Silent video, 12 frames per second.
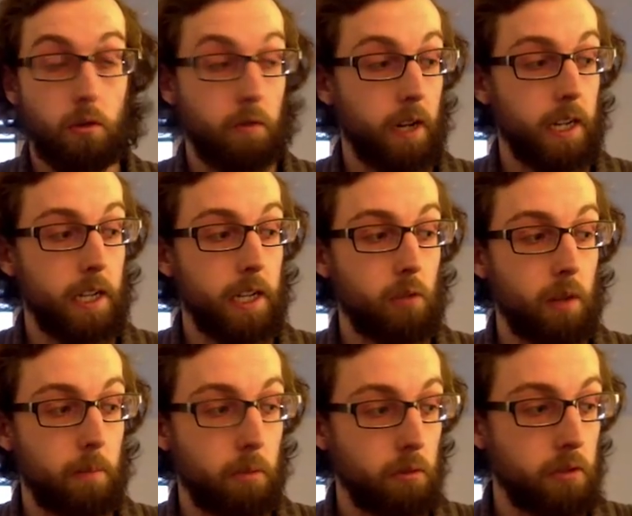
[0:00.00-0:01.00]
Donc je fais un clic
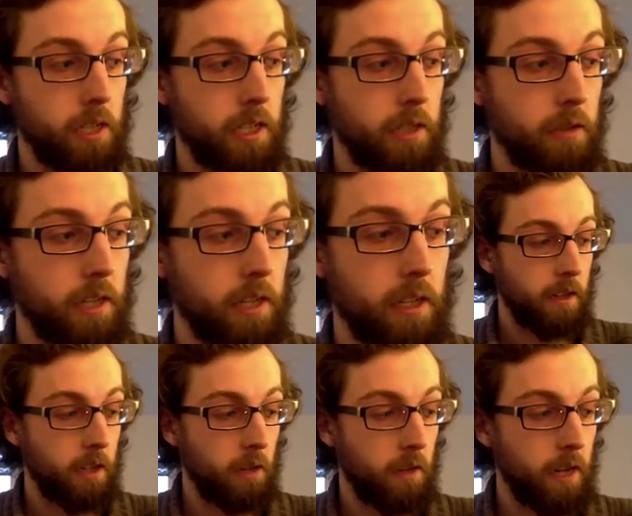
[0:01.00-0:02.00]
droit pour le sélectionner.
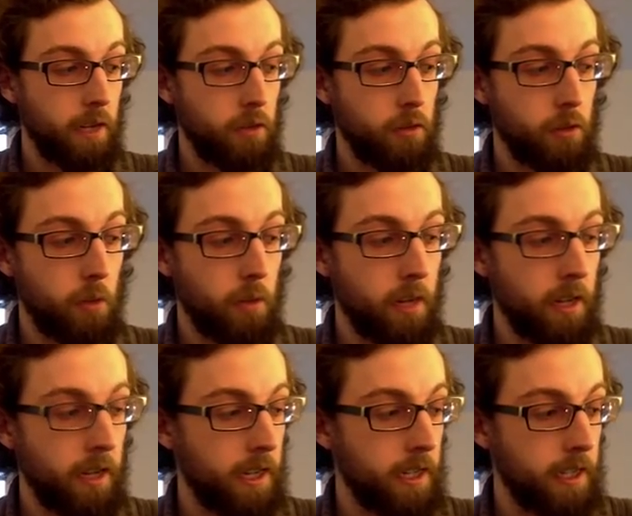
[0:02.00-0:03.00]
Je vais aller juste en bas
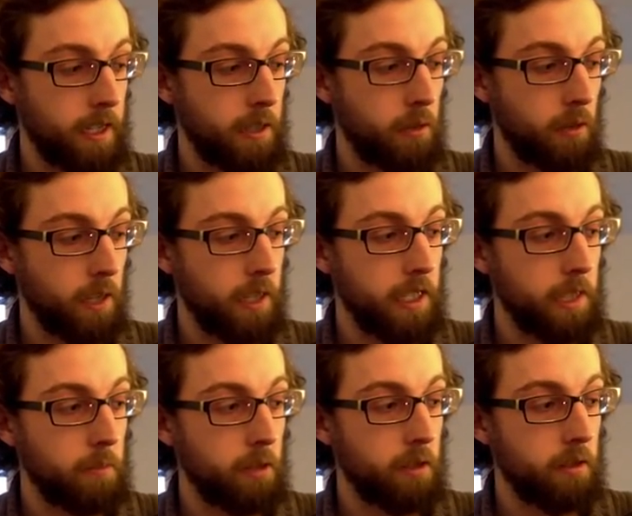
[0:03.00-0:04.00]
et cliquer sur Edit
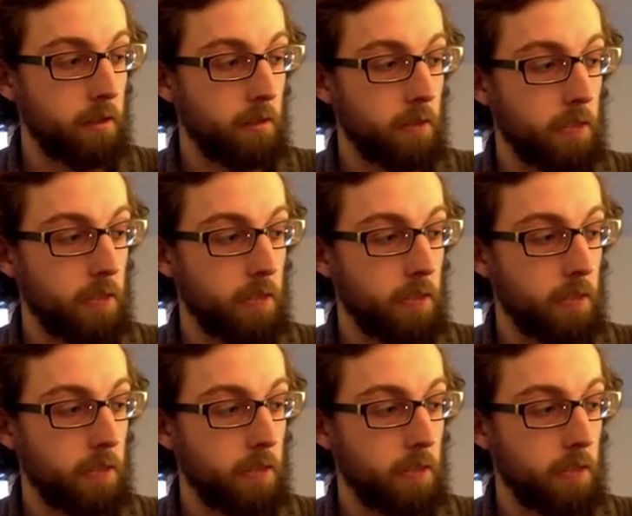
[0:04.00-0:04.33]
Mode. Donc